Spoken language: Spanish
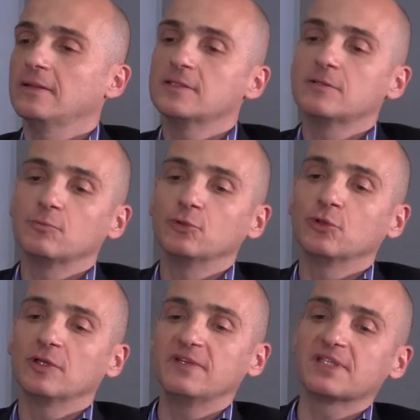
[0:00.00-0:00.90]
Desde un
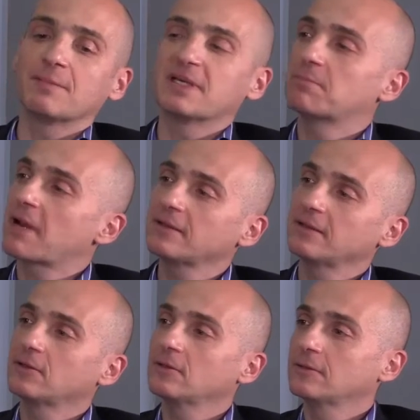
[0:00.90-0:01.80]
punto de vista más
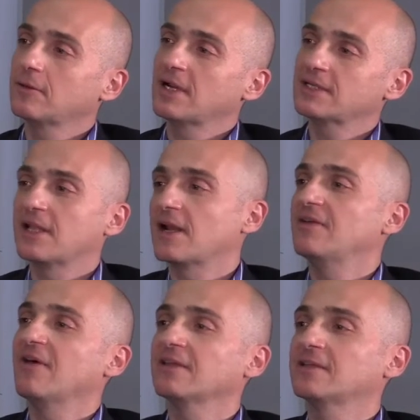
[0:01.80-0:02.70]
práctico, ¿cuál es la
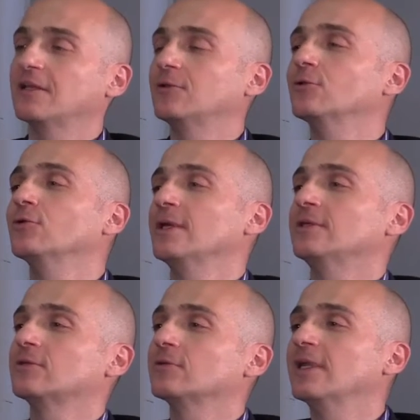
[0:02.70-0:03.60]
relevancia de todo
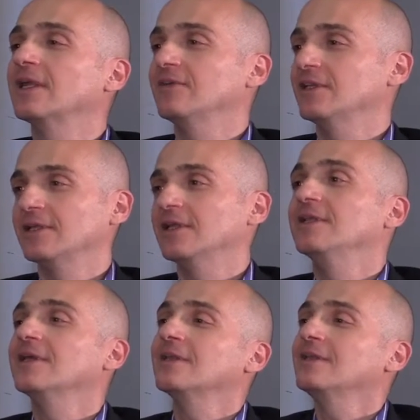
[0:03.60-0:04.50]
eso en la vida del
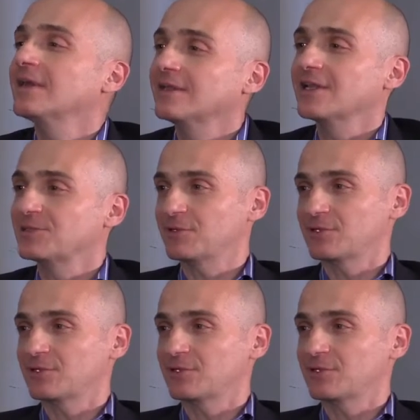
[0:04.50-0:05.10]
día a día de las